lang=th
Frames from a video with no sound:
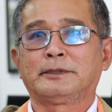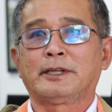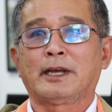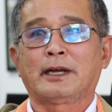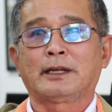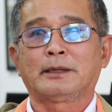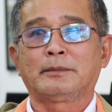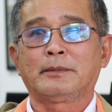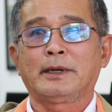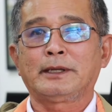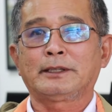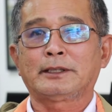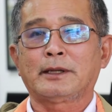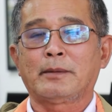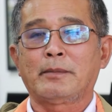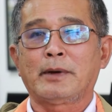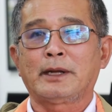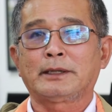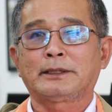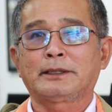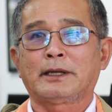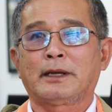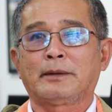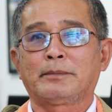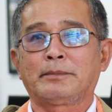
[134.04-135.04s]
ยังไม่สา
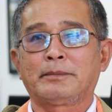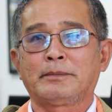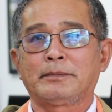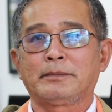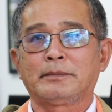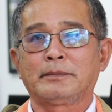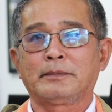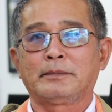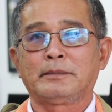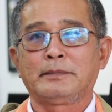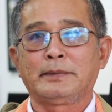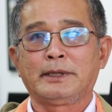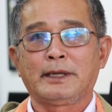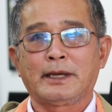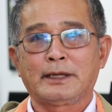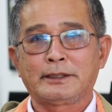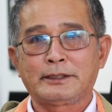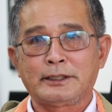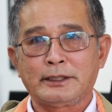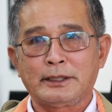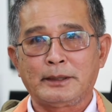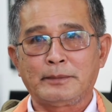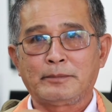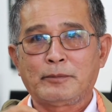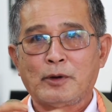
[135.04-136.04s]
มารถจะมีอา
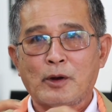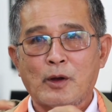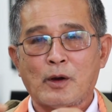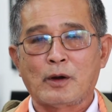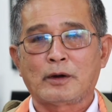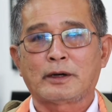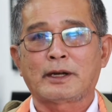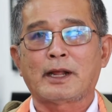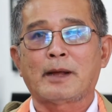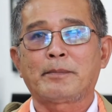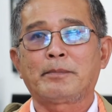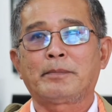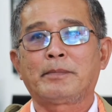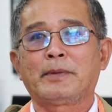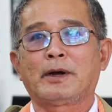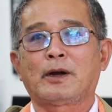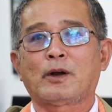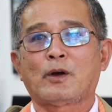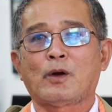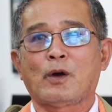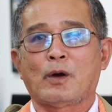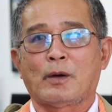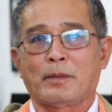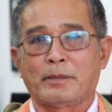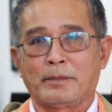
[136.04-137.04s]
ชีพรองรับประ
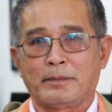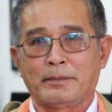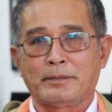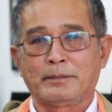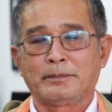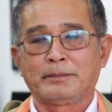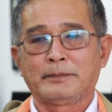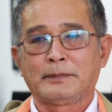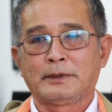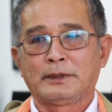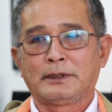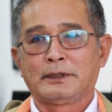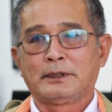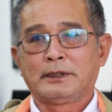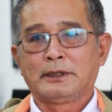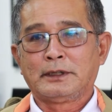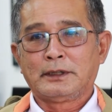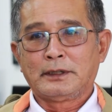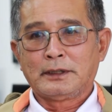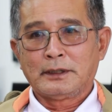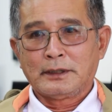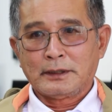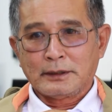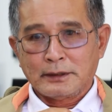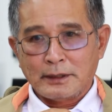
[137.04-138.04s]
กอบ
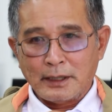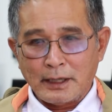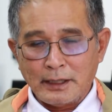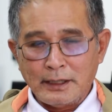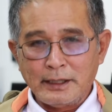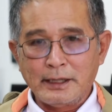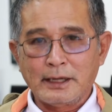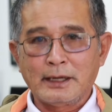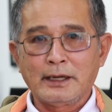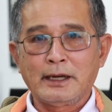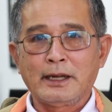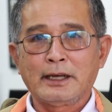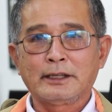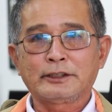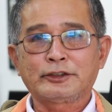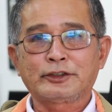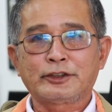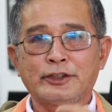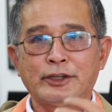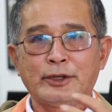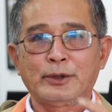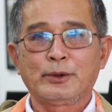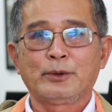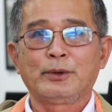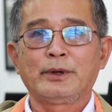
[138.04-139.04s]
ถ้าเรียนเลส
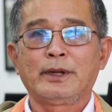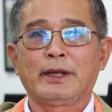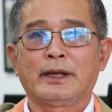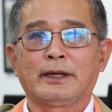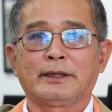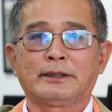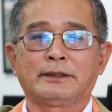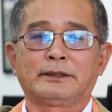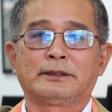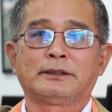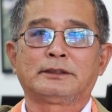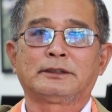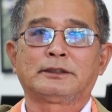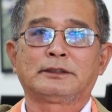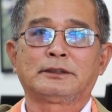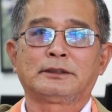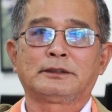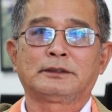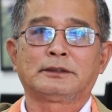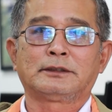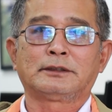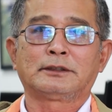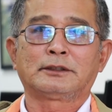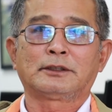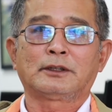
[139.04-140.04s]
คิวเนี่ย
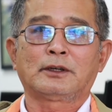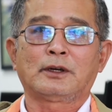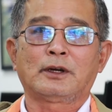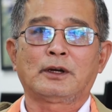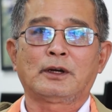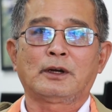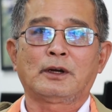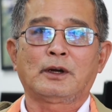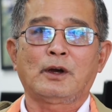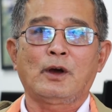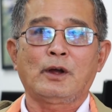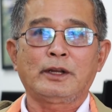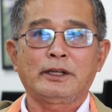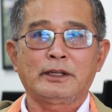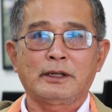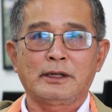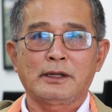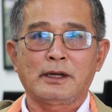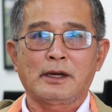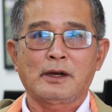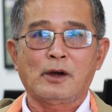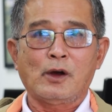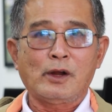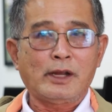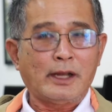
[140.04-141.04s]
ก็
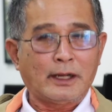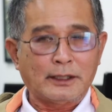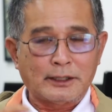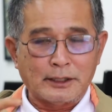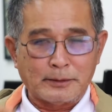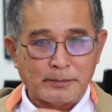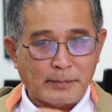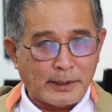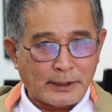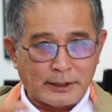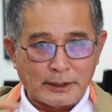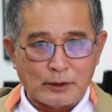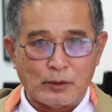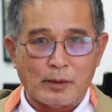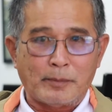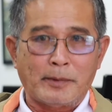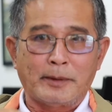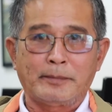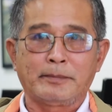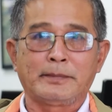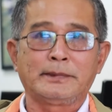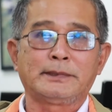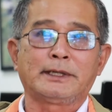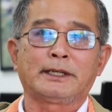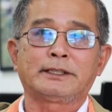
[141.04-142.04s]
ก็ยังถือไม่ถือว่า
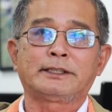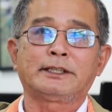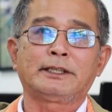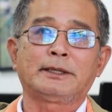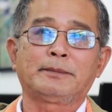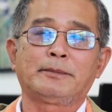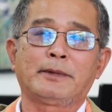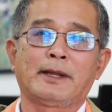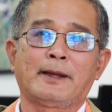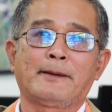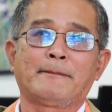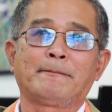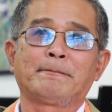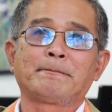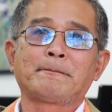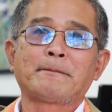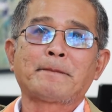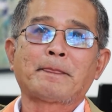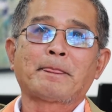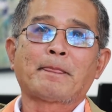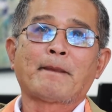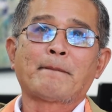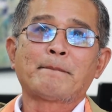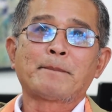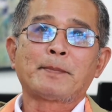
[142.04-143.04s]
เป็นมืออาชีพนะ
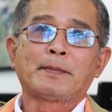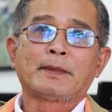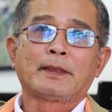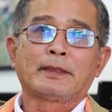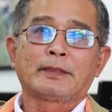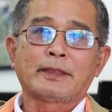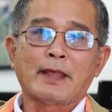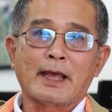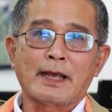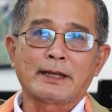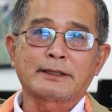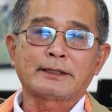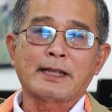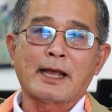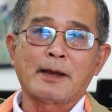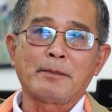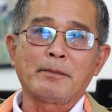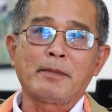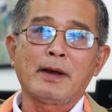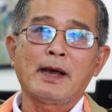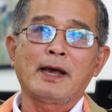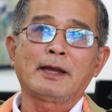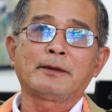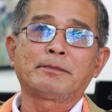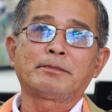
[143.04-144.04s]
แต่สา
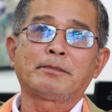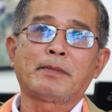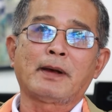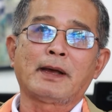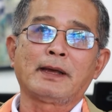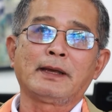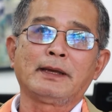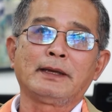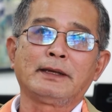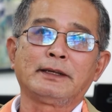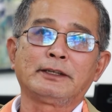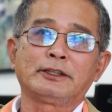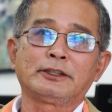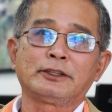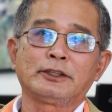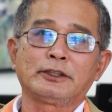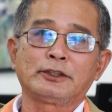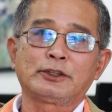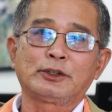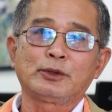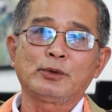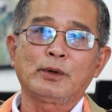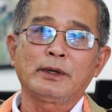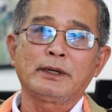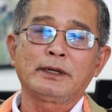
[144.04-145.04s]
มารถไป
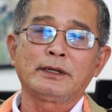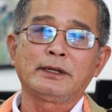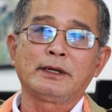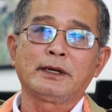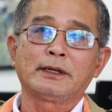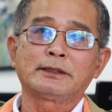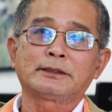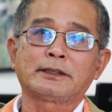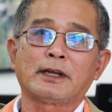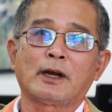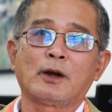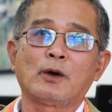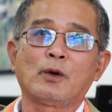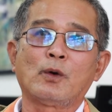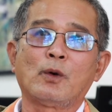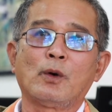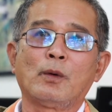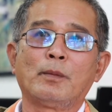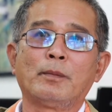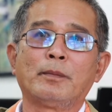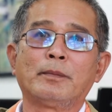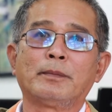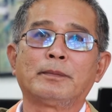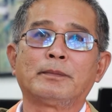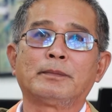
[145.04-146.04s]
ช่วยเหลือสังค
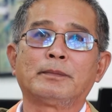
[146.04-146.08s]
ม